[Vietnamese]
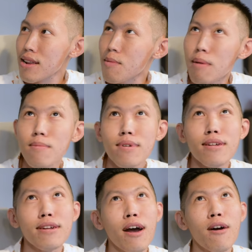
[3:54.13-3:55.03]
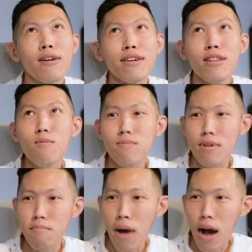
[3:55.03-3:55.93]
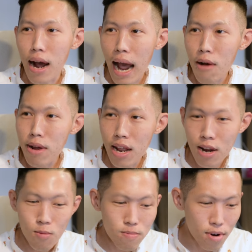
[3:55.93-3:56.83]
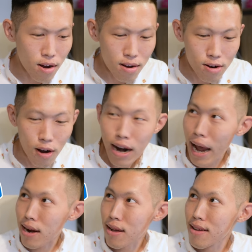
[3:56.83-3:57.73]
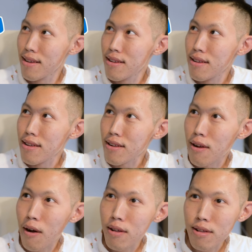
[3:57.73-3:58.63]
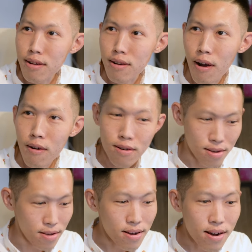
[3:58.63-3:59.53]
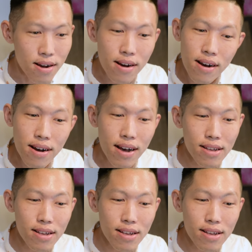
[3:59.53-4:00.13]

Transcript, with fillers: đúng không okay. rồi lúc nó mờ ảo hay là lúc nó rõ ràng nè đó Câu. rồi uh, ờ,